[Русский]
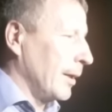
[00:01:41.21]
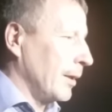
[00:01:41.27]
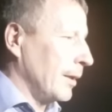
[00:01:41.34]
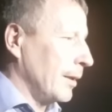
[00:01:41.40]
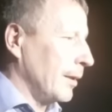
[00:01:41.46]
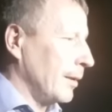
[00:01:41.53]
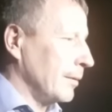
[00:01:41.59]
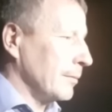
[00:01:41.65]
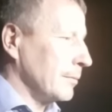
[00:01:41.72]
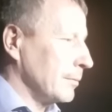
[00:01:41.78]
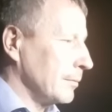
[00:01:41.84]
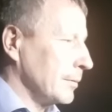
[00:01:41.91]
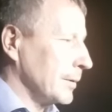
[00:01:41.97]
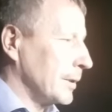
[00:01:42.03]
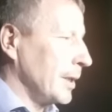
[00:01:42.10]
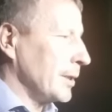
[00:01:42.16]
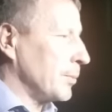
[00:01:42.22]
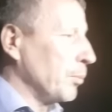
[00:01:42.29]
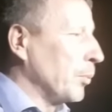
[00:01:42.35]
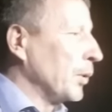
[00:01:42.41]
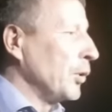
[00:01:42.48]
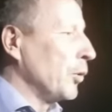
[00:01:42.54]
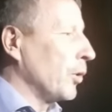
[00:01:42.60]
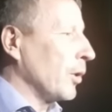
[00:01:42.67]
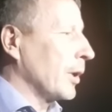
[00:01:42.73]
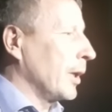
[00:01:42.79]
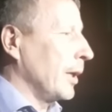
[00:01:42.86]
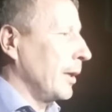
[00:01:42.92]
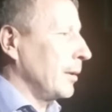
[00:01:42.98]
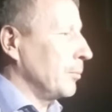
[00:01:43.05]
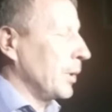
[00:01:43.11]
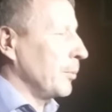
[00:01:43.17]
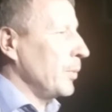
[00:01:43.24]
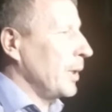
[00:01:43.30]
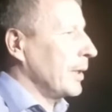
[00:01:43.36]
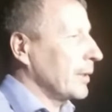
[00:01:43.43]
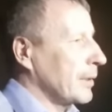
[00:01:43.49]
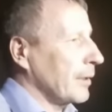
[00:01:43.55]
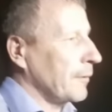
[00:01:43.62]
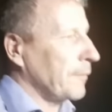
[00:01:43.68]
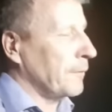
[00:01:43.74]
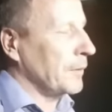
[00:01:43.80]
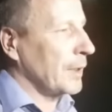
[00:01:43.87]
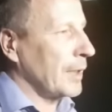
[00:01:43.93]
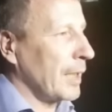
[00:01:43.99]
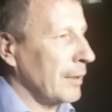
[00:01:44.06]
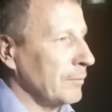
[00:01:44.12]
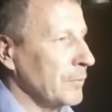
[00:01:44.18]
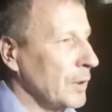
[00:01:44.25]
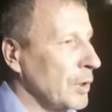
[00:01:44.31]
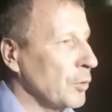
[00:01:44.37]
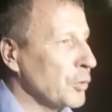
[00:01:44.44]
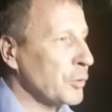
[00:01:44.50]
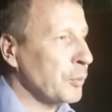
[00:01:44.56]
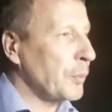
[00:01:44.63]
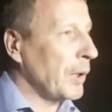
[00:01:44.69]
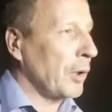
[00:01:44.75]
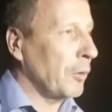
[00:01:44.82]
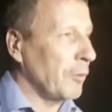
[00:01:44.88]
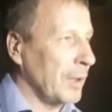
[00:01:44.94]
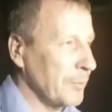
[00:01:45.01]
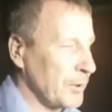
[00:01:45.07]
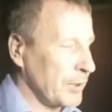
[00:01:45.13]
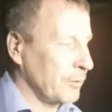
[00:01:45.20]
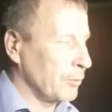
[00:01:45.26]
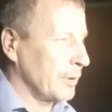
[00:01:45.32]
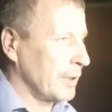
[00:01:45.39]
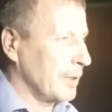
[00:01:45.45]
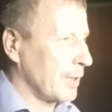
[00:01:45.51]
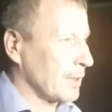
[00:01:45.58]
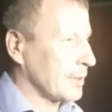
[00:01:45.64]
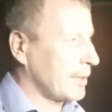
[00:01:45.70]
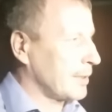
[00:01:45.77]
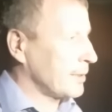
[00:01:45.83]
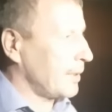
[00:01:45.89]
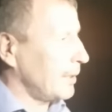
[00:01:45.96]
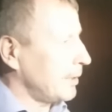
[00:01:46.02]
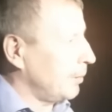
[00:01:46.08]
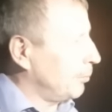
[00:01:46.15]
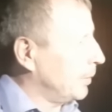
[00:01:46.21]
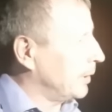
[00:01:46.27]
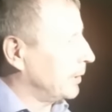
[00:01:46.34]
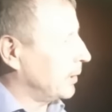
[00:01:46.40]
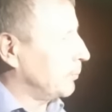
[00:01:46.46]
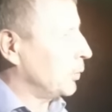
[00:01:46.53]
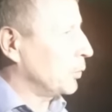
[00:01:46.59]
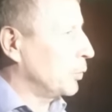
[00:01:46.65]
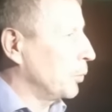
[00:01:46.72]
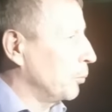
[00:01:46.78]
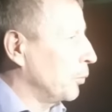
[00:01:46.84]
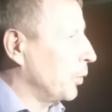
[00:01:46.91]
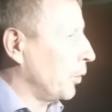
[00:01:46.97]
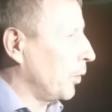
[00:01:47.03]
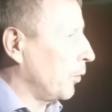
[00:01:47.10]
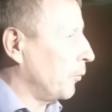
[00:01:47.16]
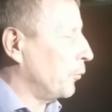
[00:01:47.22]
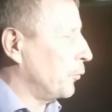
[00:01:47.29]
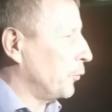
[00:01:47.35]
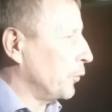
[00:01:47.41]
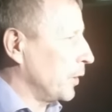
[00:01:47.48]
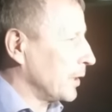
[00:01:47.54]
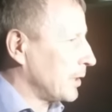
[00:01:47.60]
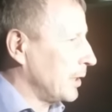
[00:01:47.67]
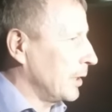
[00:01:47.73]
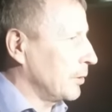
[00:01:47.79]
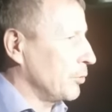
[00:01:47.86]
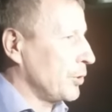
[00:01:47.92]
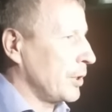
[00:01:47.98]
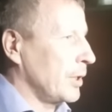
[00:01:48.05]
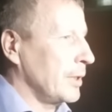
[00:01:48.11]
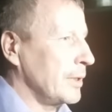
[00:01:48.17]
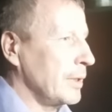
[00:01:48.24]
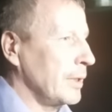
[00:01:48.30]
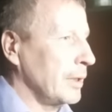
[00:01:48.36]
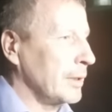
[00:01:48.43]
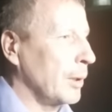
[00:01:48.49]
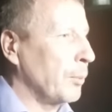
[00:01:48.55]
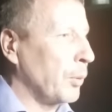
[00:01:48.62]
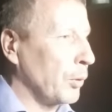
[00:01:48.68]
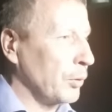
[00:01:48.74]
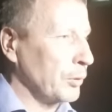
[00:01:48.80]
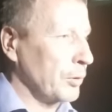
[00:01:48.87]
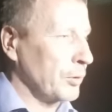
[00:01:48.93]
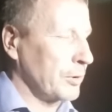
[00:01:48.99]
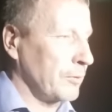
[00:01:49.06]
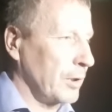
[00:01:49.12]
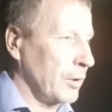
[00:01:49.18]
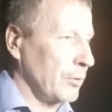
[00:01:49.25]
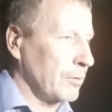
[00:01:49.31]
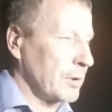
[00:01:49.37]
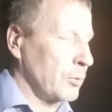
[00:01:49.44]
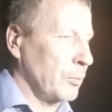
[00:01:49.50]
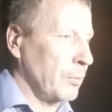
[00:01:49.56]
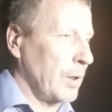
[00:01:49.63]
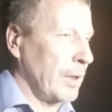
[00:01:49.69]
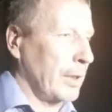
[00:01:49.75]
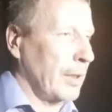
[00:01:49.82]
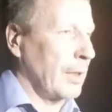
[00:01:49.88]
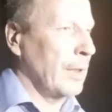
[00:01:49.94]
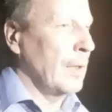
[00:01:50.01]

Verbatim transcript: А, здесь много моментов. Я не успею вам сегодня рассказать об этом, но думаю, в следующие дни дополню свое выступление.